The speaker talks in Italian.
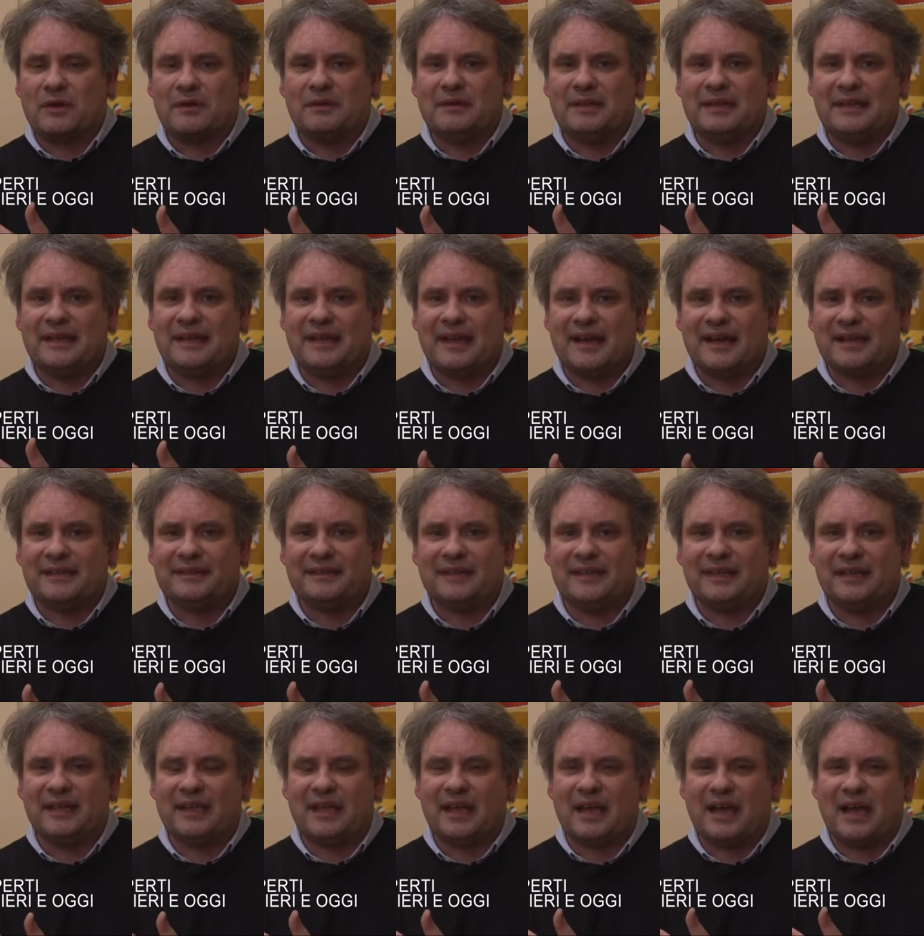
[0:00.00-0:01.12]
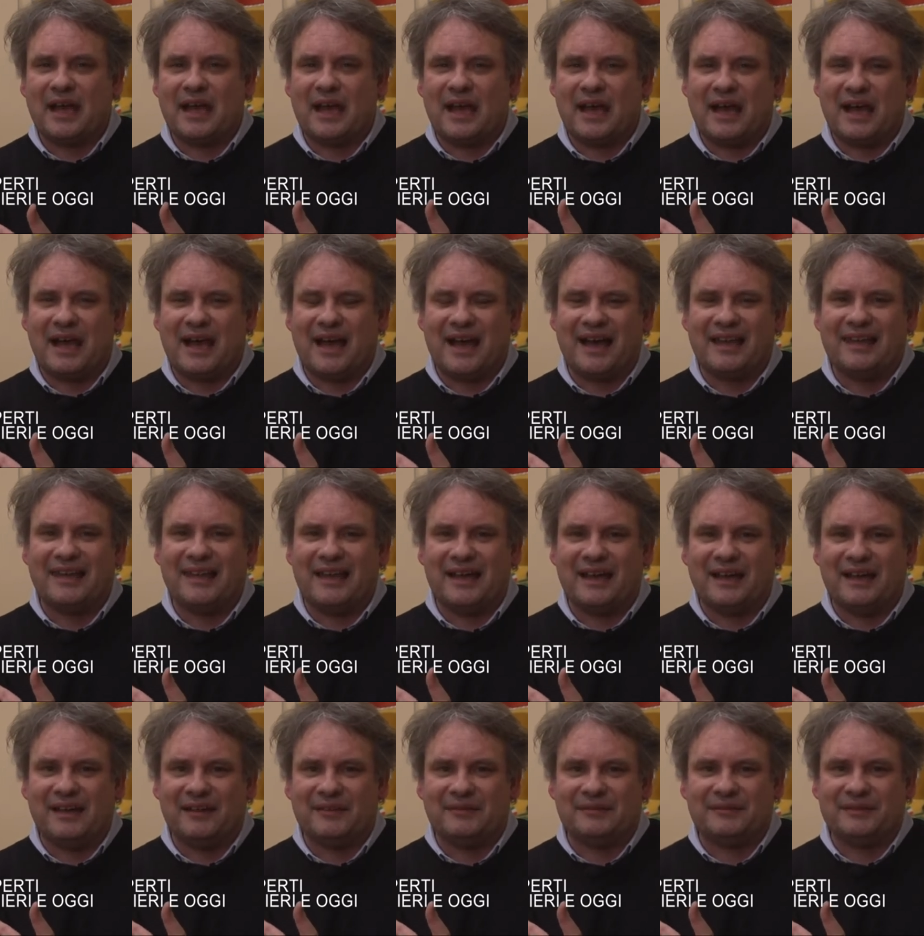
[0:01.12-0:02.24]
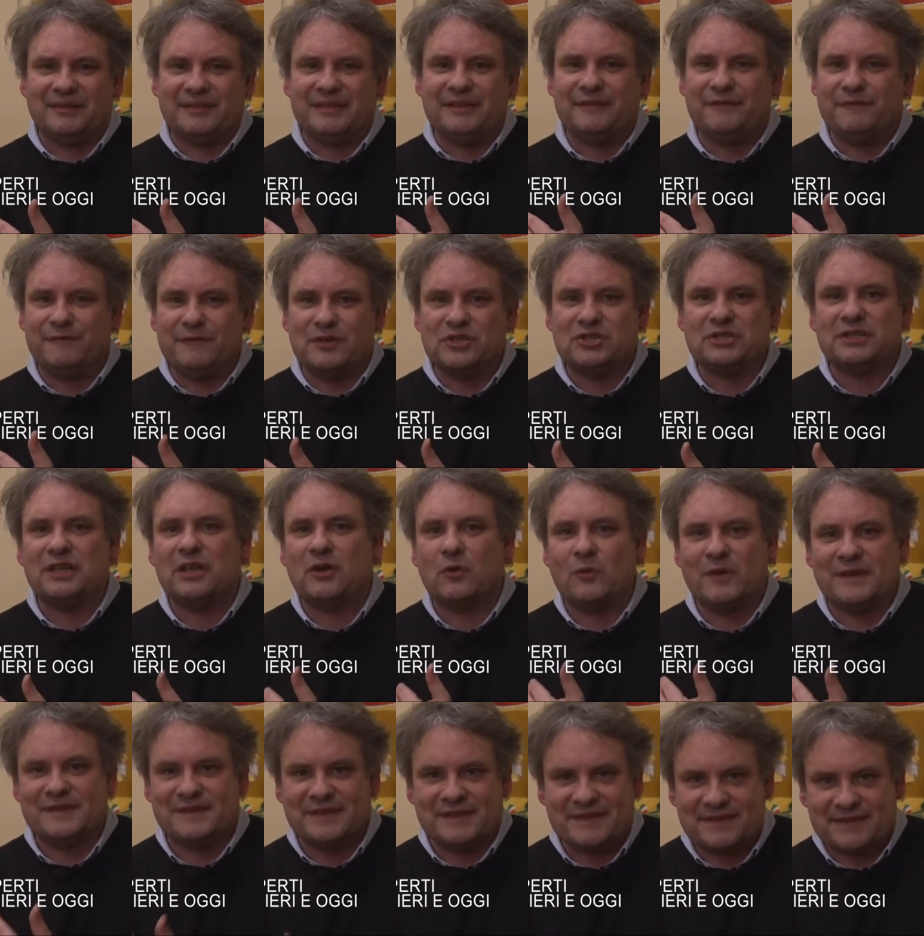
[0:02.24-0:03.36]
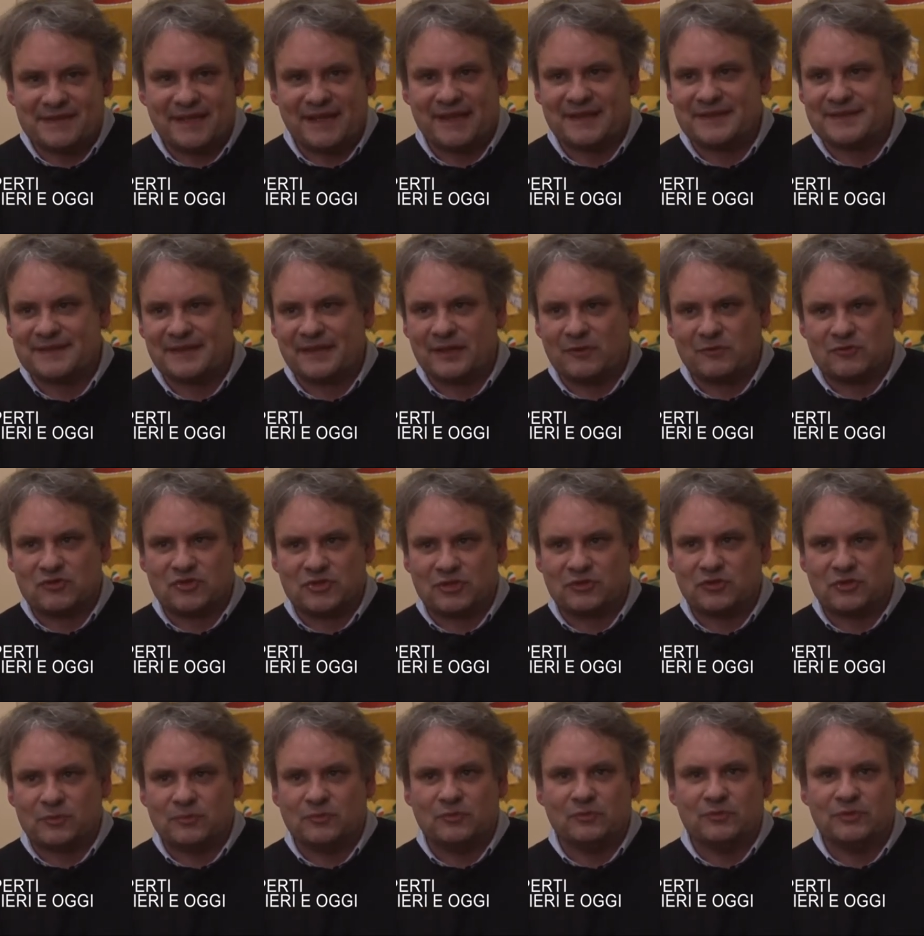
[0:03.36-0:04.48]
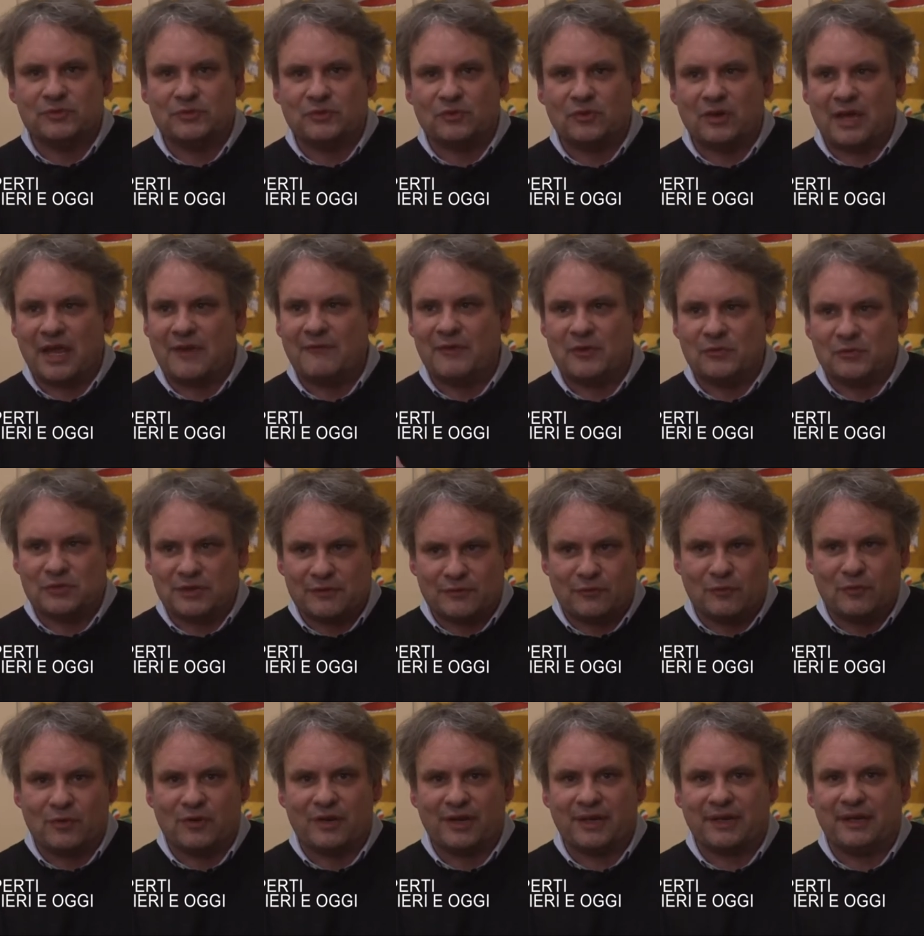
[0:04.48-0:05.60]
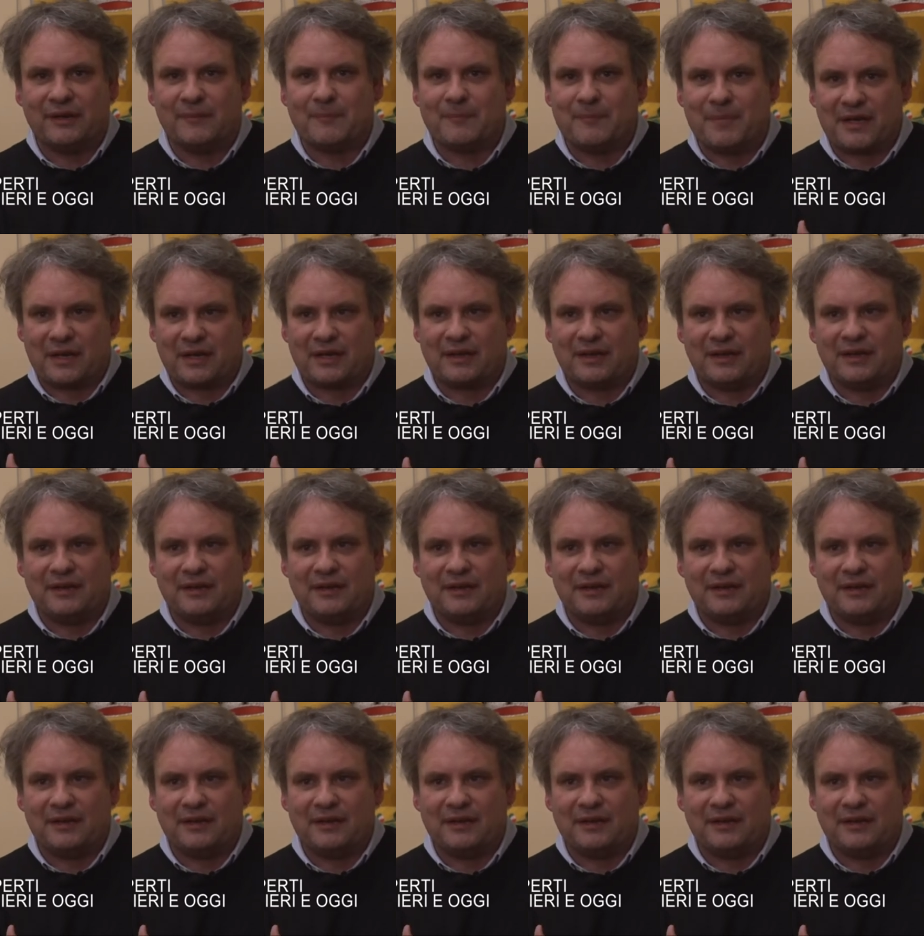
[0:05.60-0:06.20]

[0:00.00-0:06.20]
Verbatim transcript: legate alla difficile coesistenza che a un certo punto è venuta fuori per,